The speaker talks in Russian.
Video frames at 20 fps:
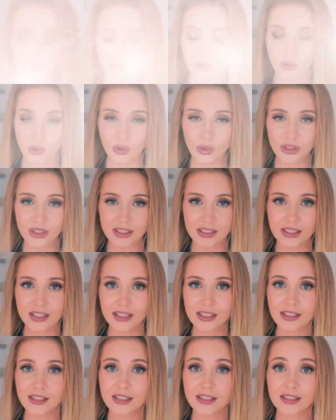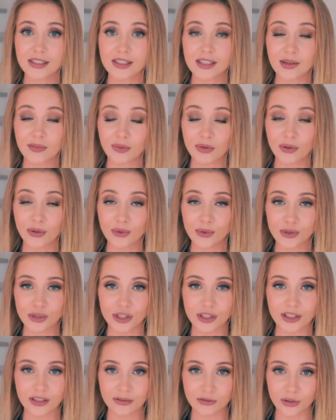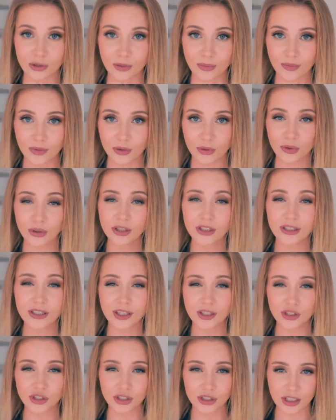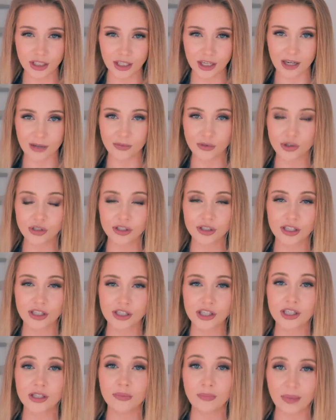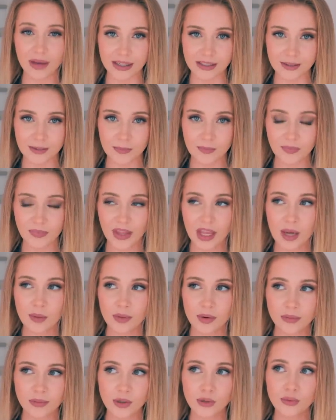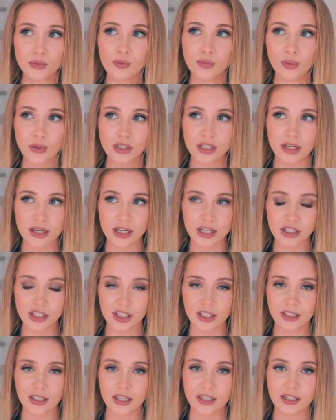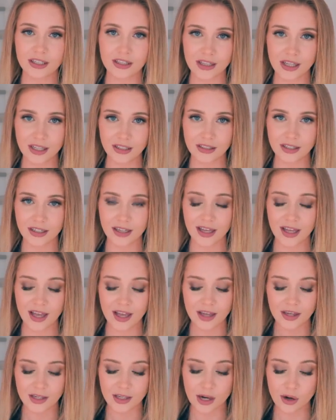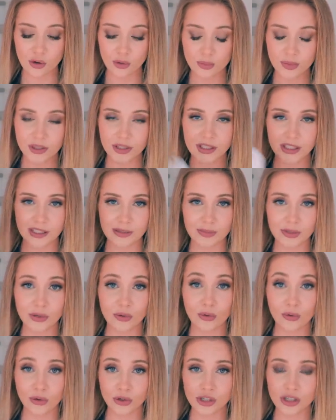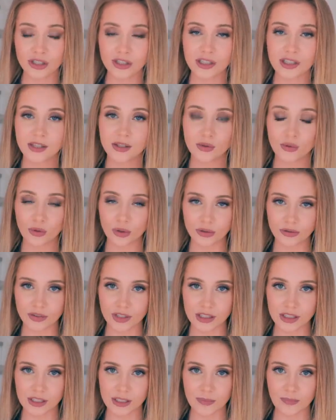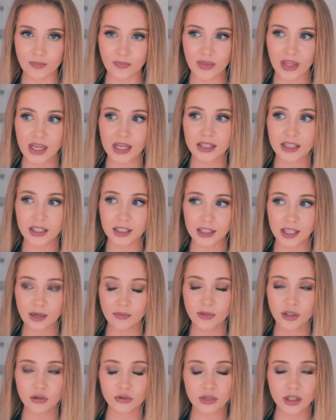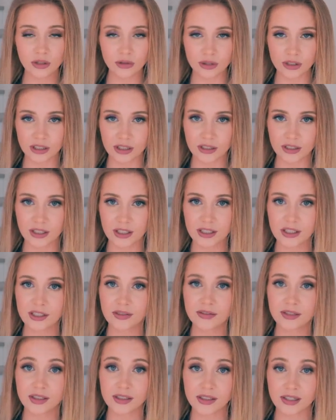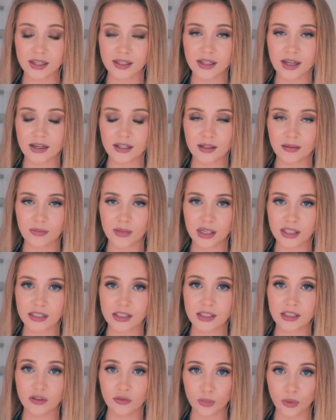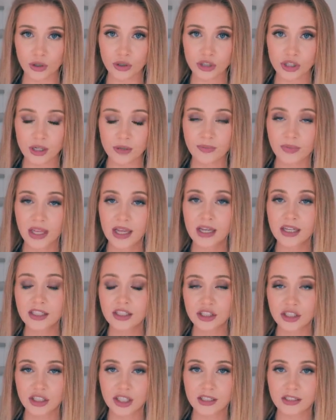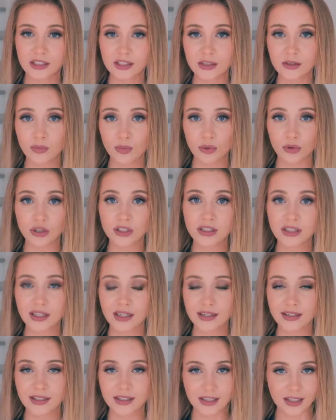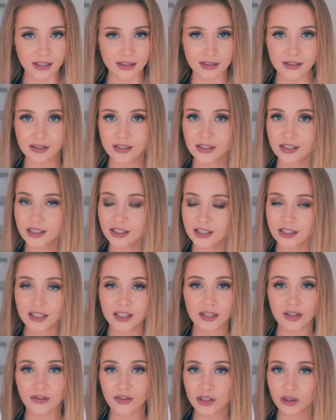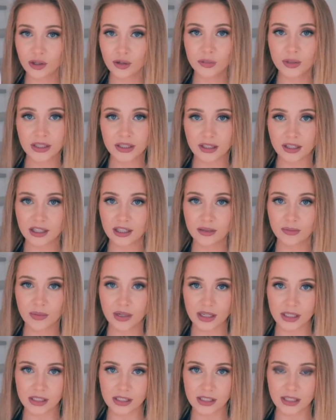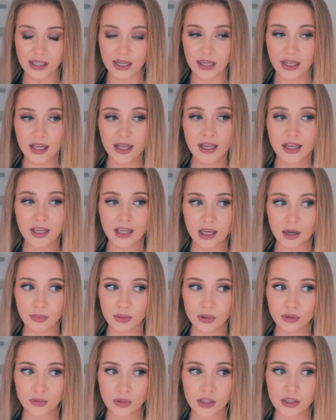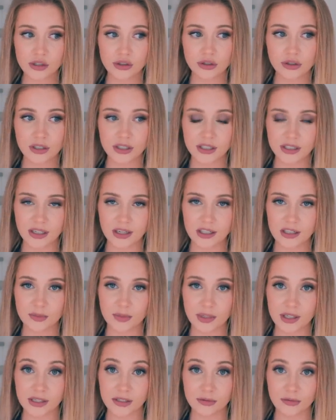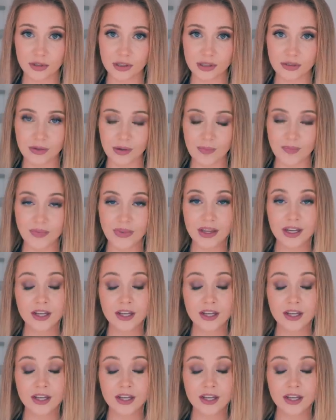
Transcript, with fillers: Кто здесь со мной уже давно? Года так 4, а может даже и 5. По-моему, после рождения Игната я купила себе кожаные конверсы. Тогда мне удалось их найти в стационарном магазине в Польше, сейчас их просто нет нигде, ни в одном интернет-магазине. Я подумала, что их сняли с производства.